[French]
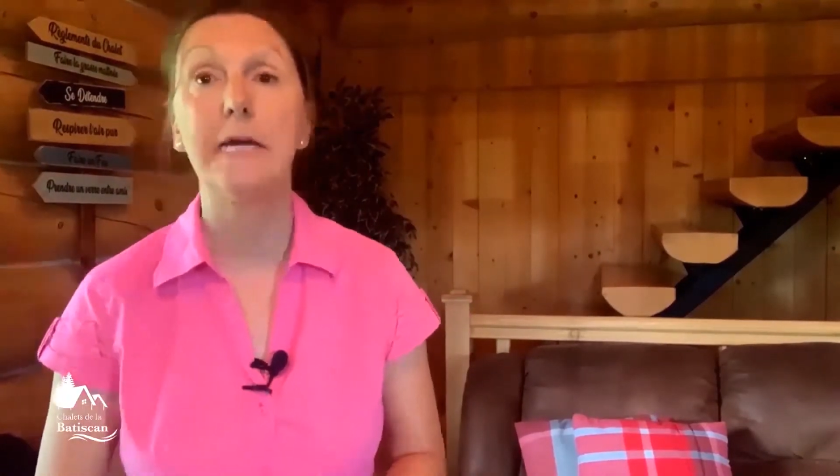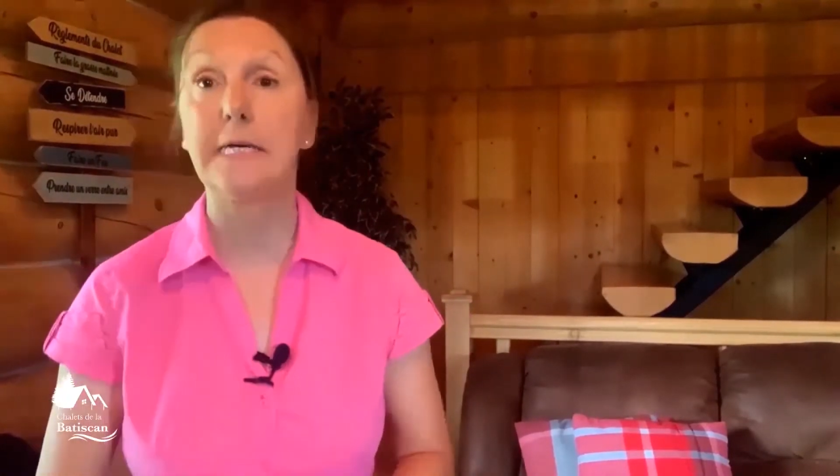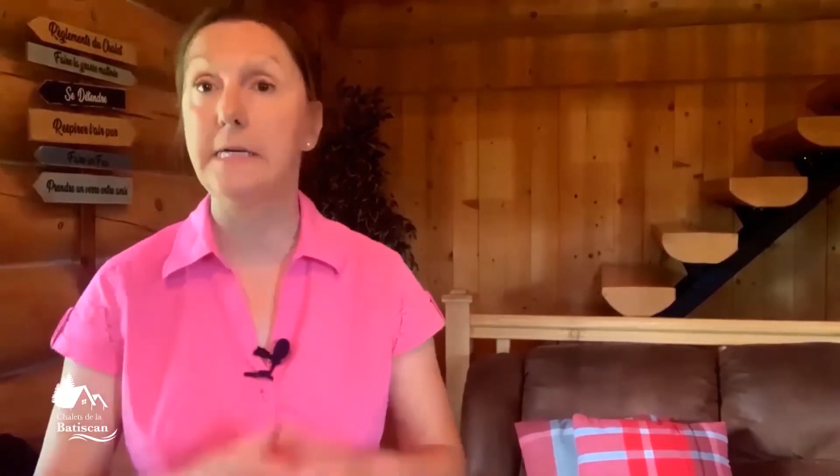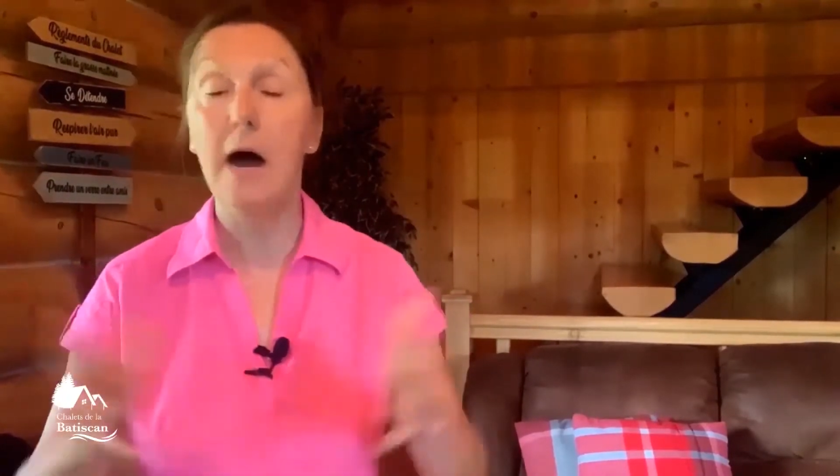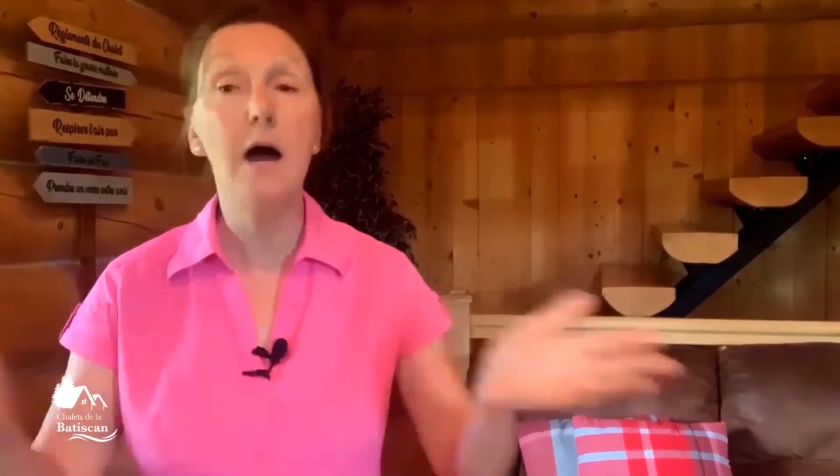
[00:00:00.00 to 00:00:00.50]

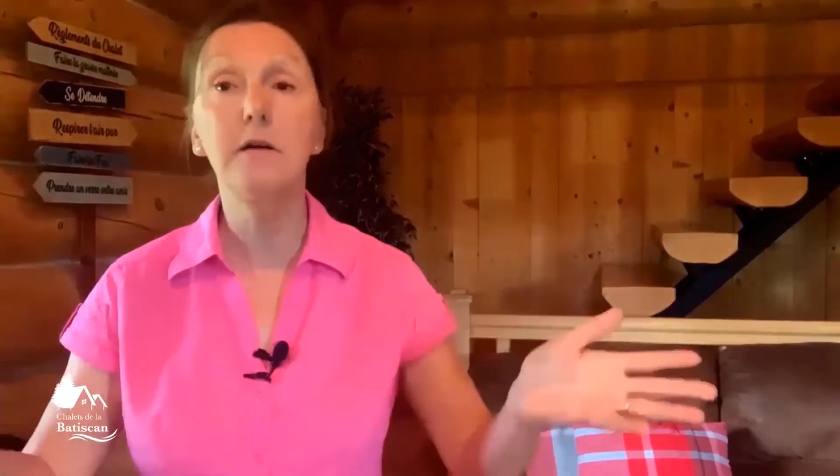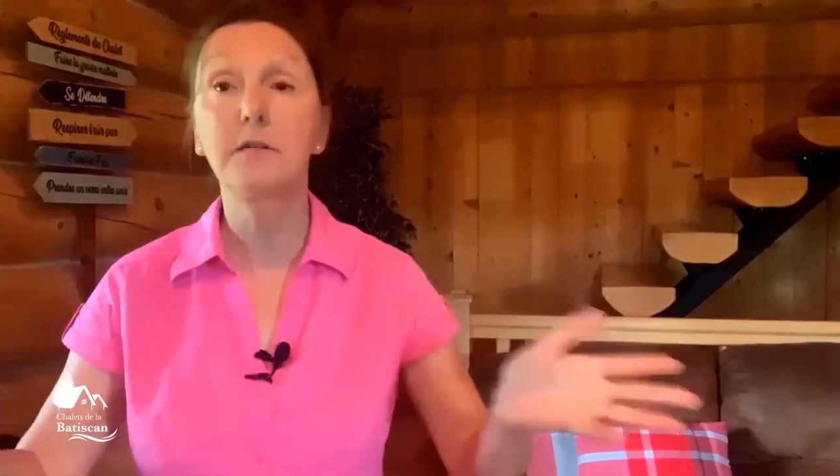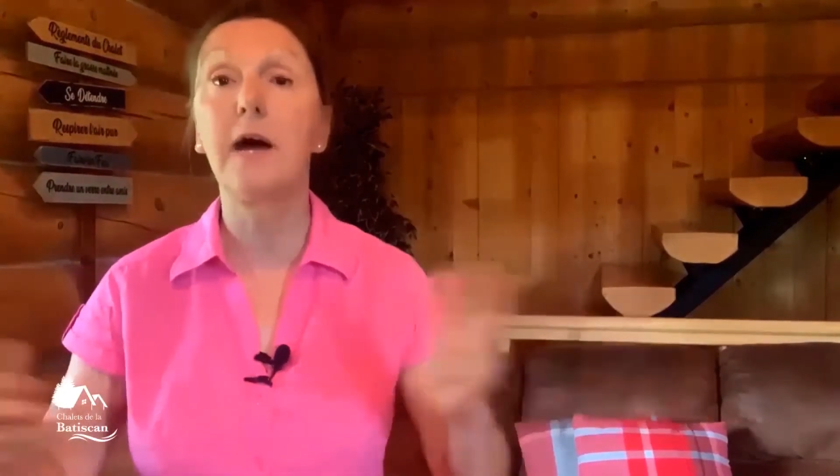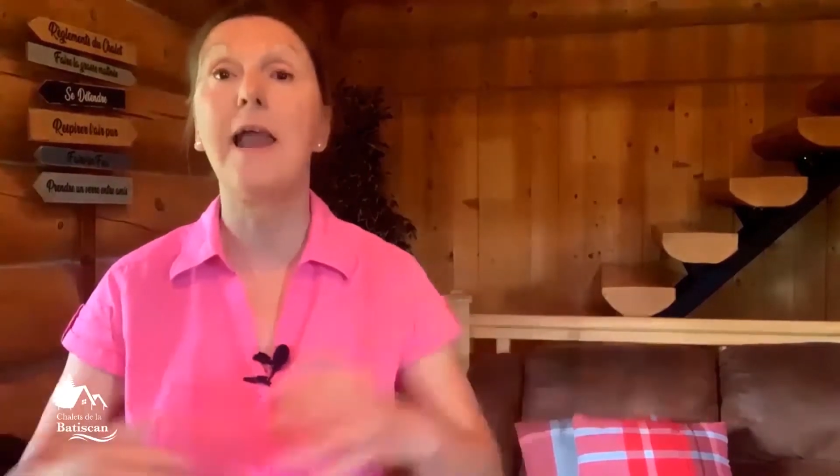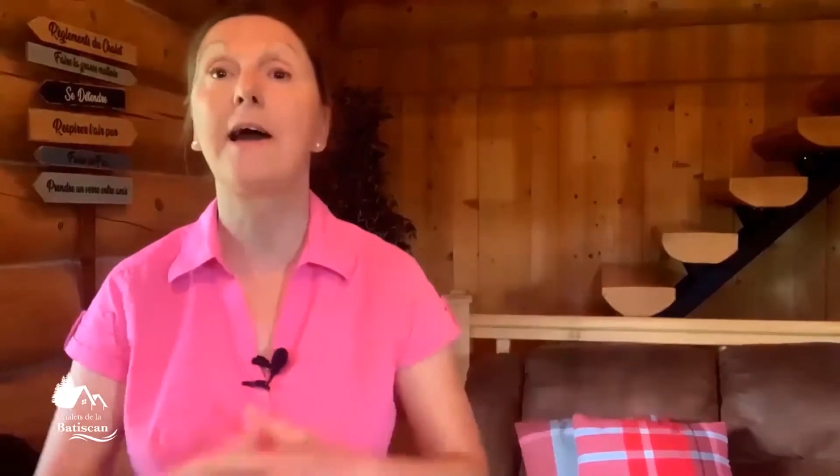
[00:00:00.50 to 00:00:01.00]
qui
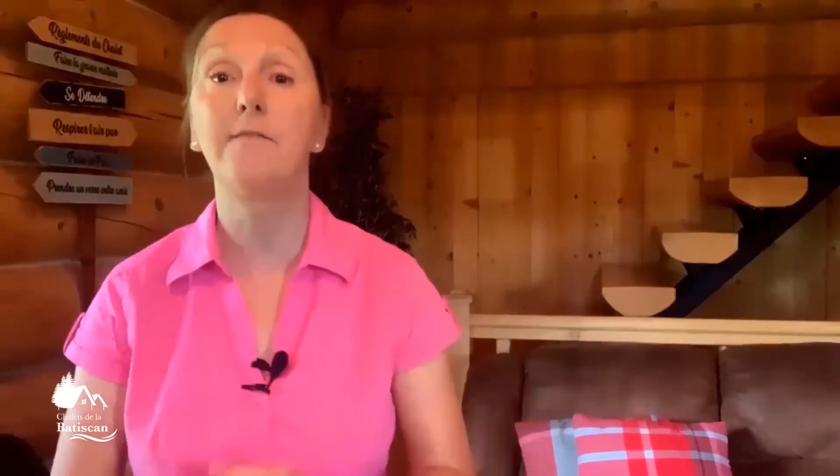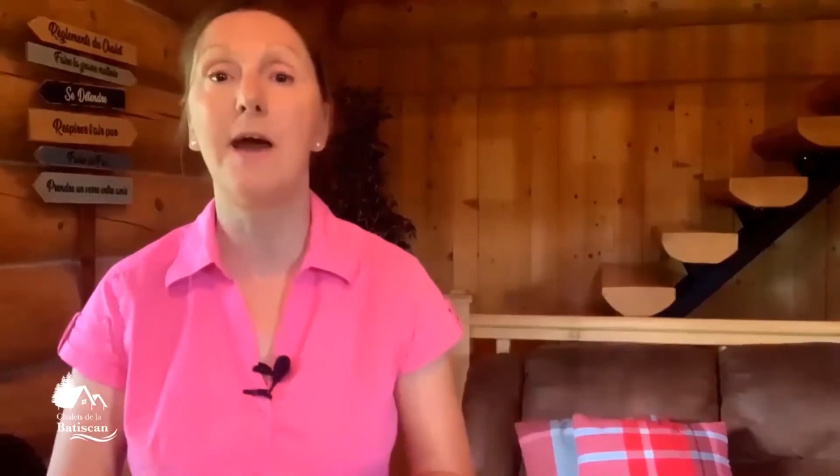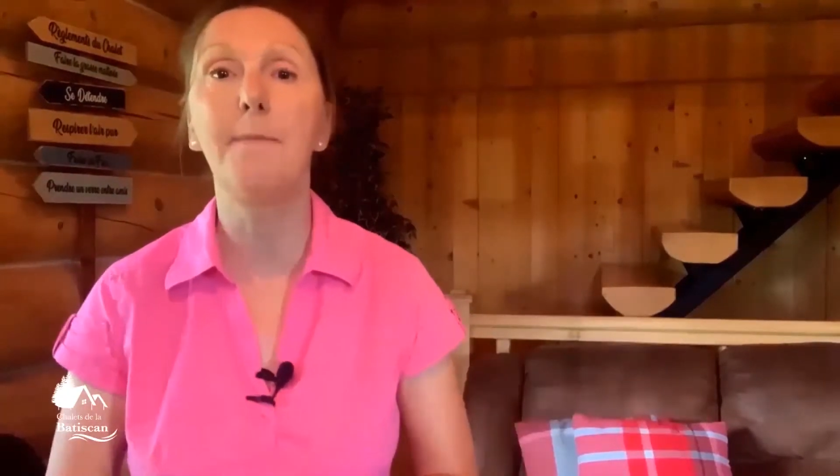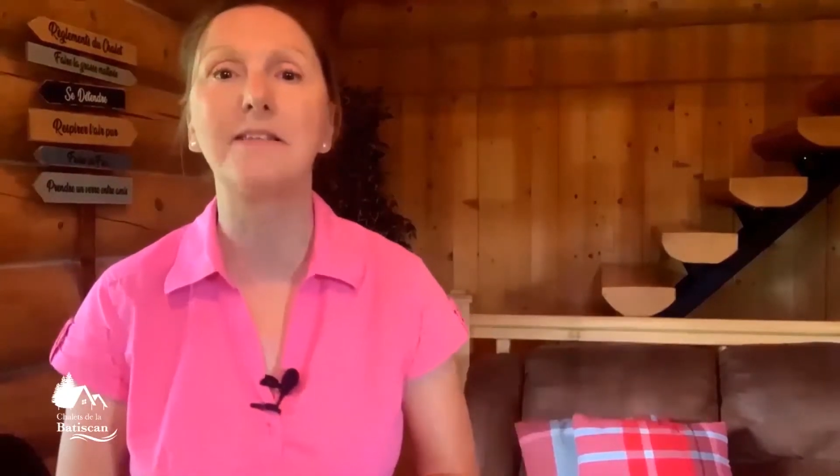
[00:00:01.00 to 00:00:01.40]
nagent dans la rivière